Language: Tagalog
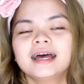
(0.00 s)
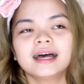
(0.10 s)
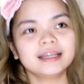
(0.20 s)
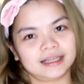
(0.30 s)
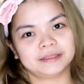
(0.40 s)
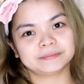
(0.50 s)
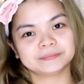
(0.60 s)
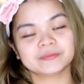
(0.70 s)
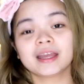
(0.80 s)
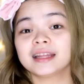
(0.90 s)
Ayan,
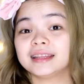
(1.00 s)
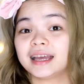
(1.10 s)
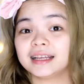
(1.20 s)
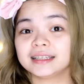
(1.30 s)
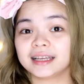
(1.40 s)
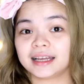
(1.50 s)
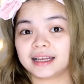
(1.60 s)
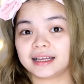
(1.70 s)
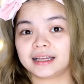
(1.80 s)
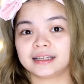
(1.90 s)
dahil
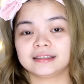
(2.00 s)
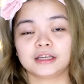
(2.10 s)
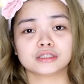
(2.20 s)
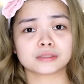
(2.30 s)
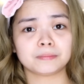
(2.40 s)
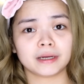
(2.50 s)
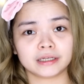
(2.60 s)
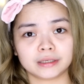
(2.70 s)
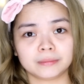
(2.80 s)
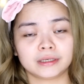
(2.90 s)
nga na-inspire
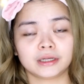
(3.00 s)
naman